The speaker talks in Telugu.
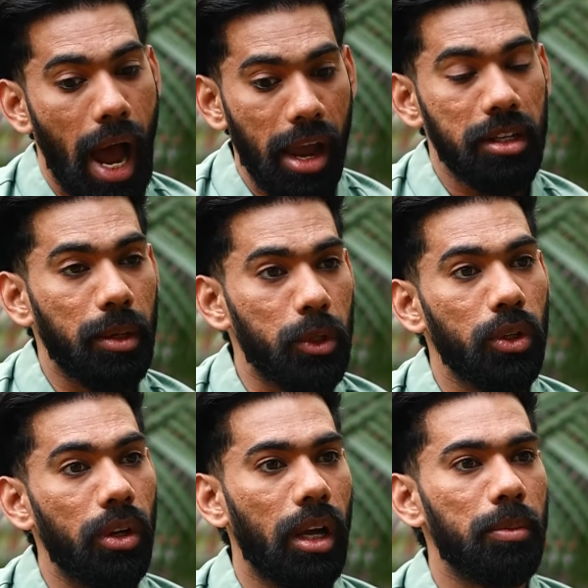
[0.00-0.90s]
ఆయన
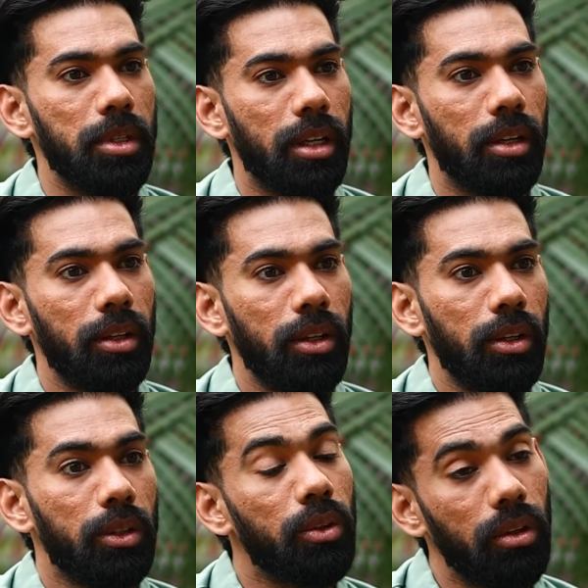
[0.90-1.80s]
సమక్షంలో కల్పించారు
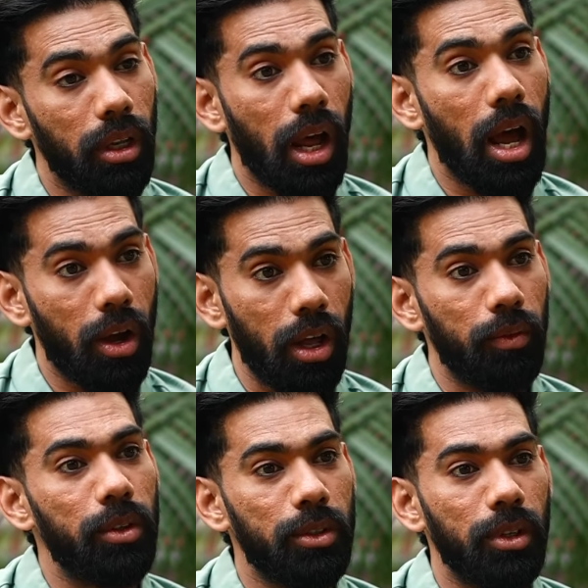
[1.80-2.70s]
సో నేను ఆ
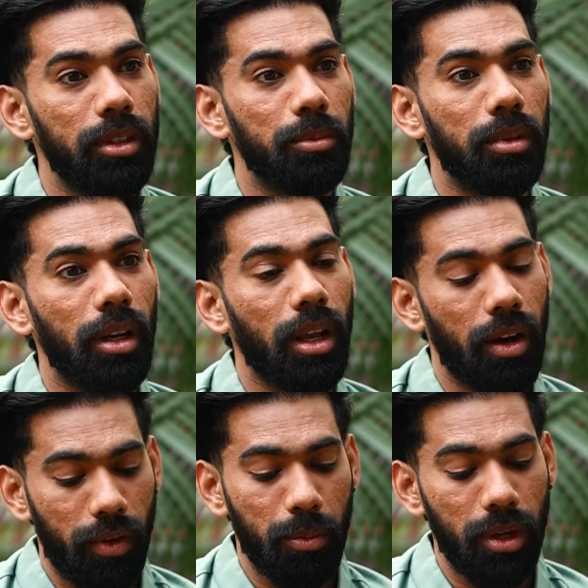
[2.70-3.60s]
కాన్ఫిడెన్స్ తోనే చెప్తున్నాను
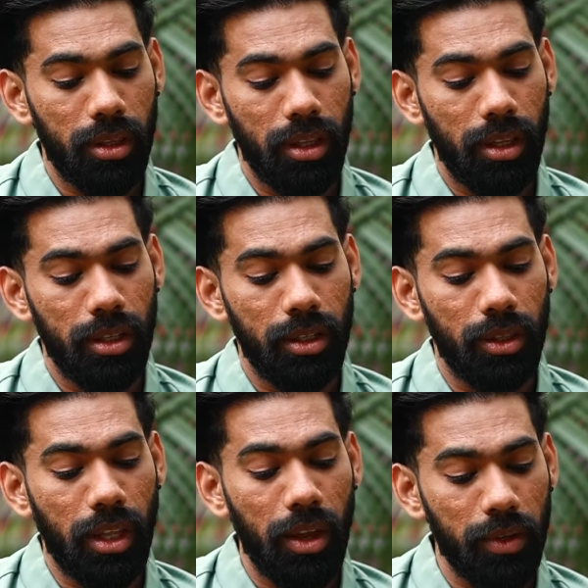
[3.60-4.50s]
కన్ఫామ్ గా
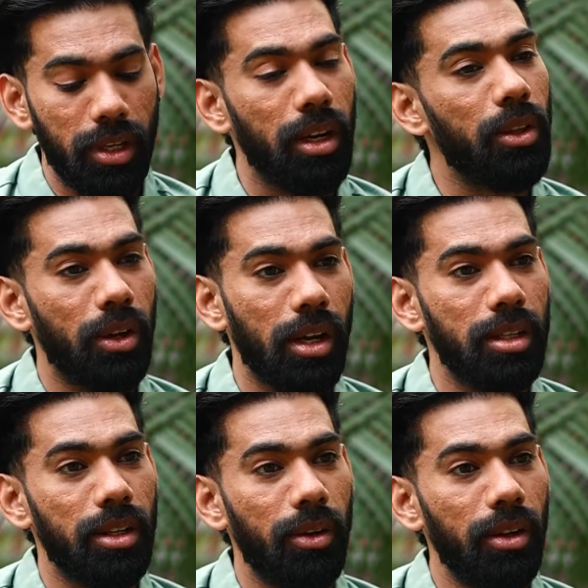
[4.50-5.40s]
దైవ సన్నిధిలో
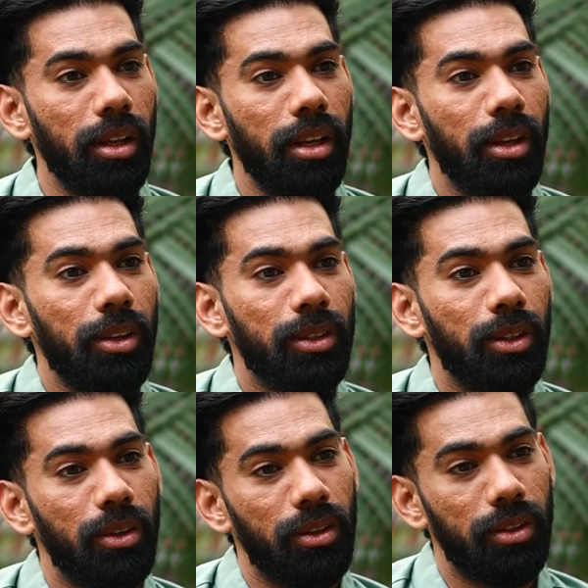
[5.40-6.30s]
కలిసాం
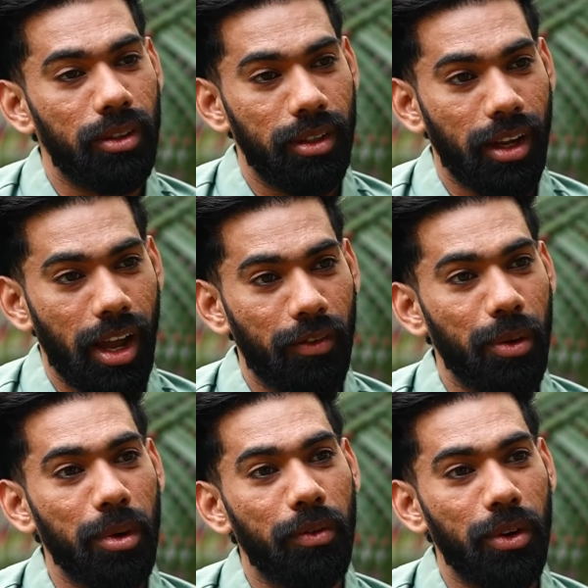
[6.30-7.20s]
సో
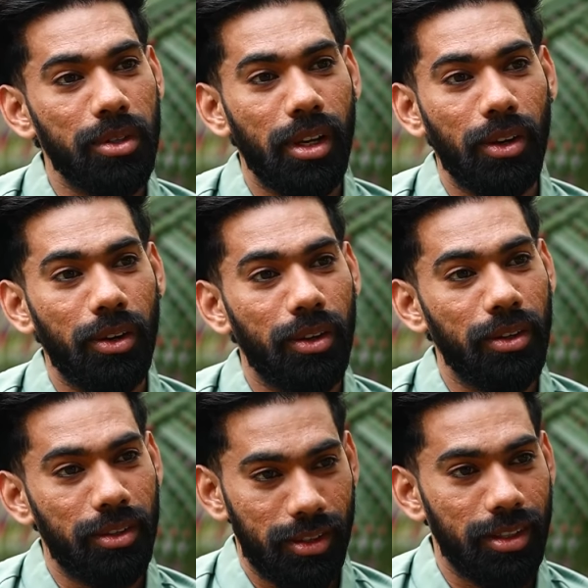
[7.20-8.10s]
కన్ఫామ్ గా ఫౌజీలో
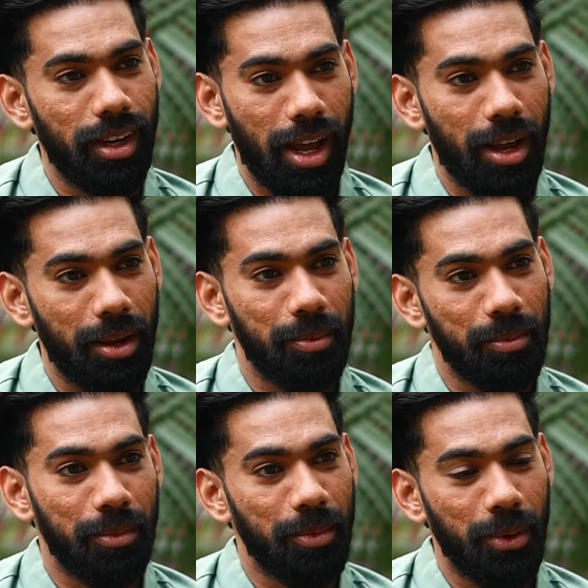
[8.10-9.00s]
నా
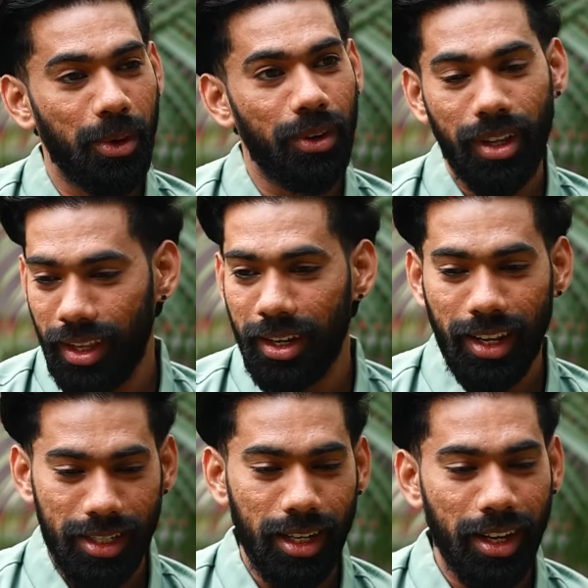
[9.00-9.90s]
రోల్ ఉంటుంది
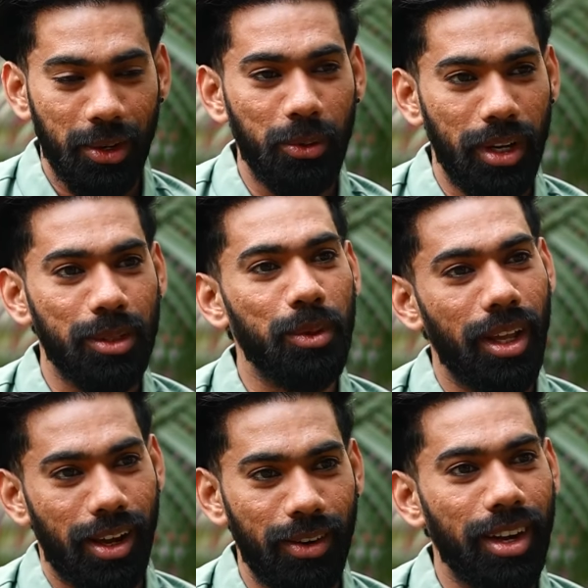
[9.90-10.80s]
రీసెంట్ గా టూ డేస్
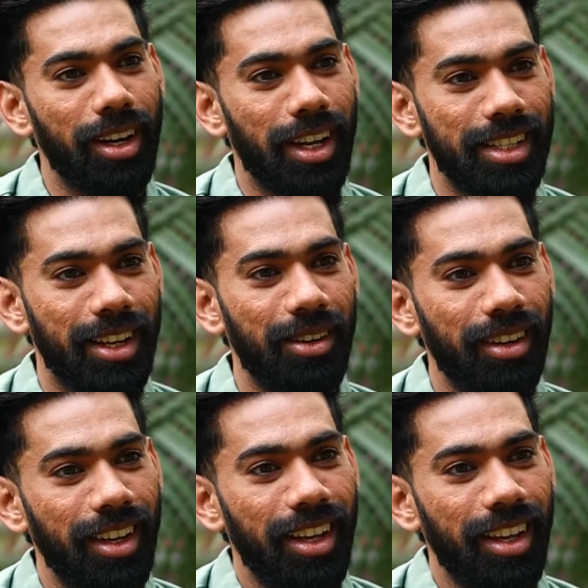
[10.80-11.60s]
ముందే హను గారిని కలిశాను